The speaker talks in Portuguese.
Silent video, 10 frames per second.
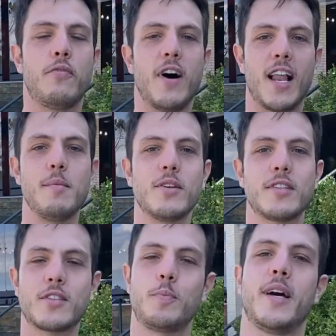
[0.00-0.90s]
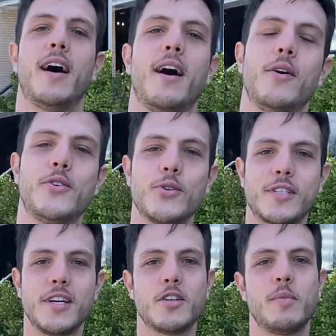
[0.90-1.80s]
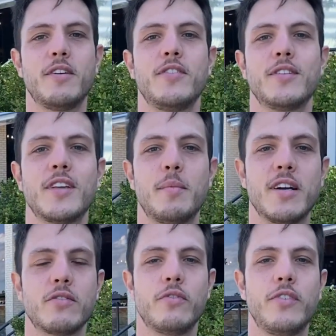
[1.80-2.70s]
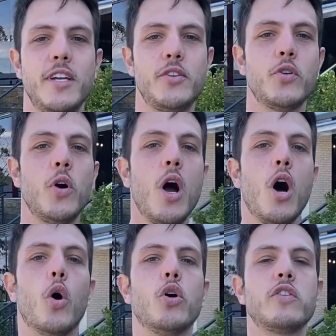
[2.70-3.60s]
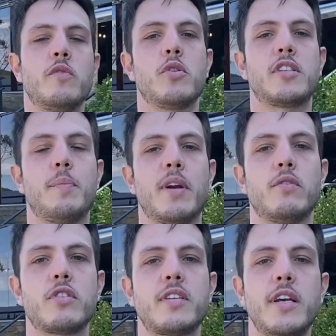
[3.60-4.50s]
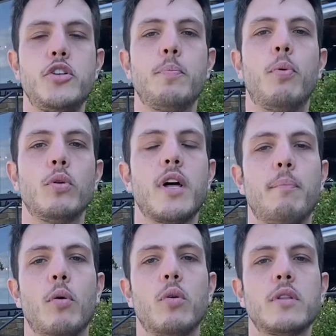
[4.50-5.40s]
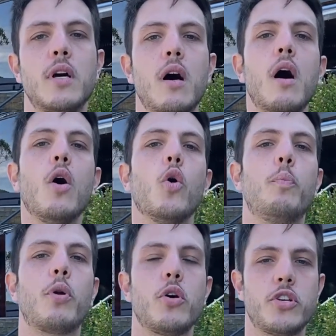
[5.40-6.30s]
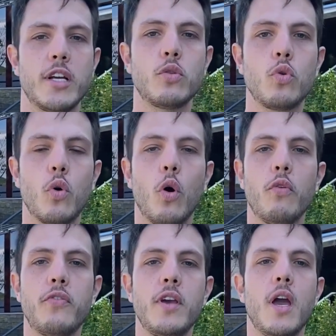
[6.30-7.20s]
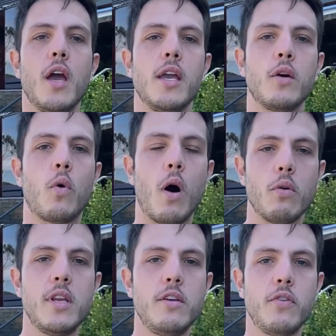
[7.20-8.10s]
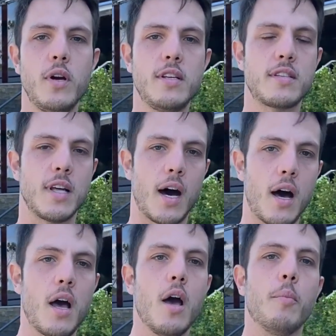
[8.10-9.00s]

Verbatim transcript: Fala amigos da Super Áudio, sejam bem-vindos a mais um vídeo. Hoje eu vou mostrar para vocês de ponta a ponta o projeto do Golf, em qual nível ele está,